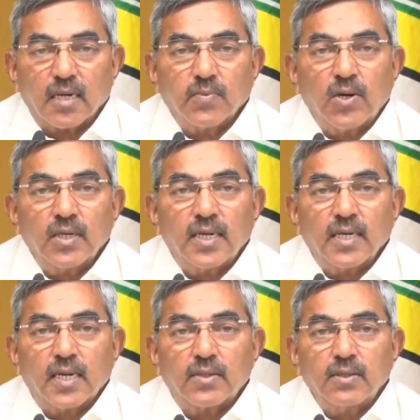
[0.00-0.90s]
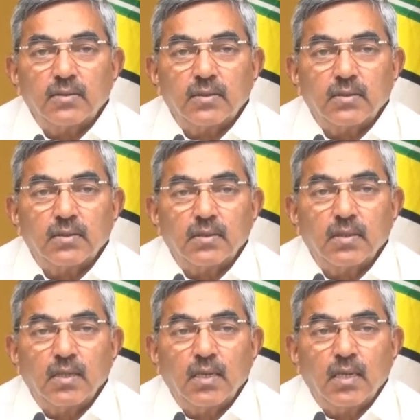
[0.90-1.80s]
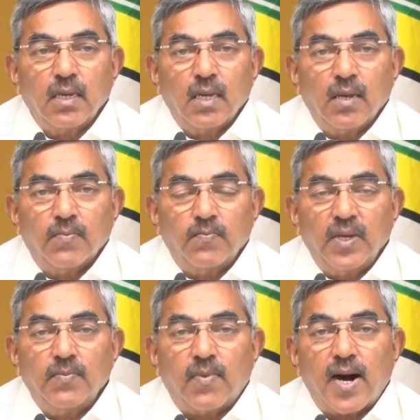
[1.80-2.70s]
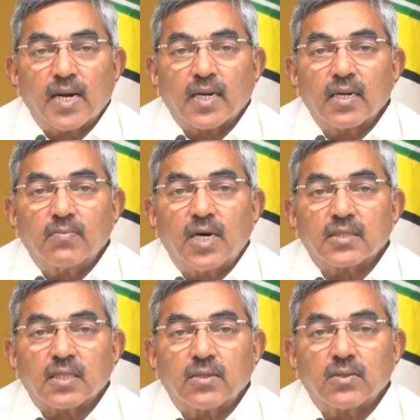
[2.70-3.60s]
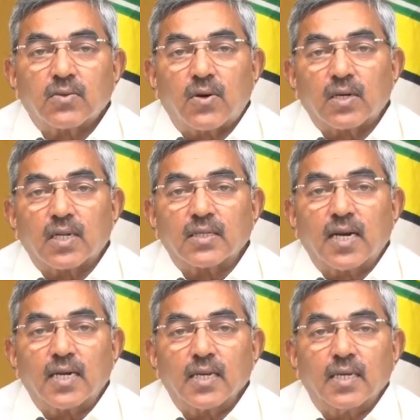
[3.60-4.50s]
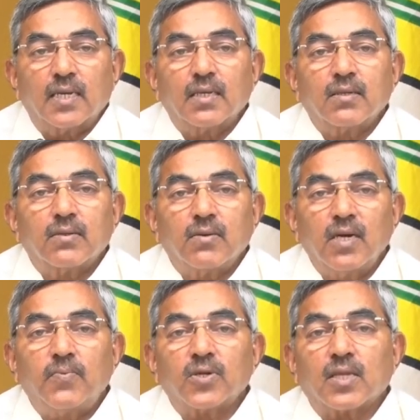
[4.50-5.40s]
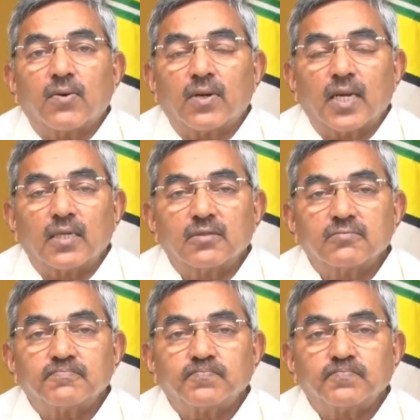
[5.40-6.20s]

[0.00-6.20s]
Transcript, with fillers: జగన్మోహన్ రెడ్డి గారు మీ మాటలు మాత్రం కోటలు దాటి వెళ్ళిపోతూ ఉన్నాయి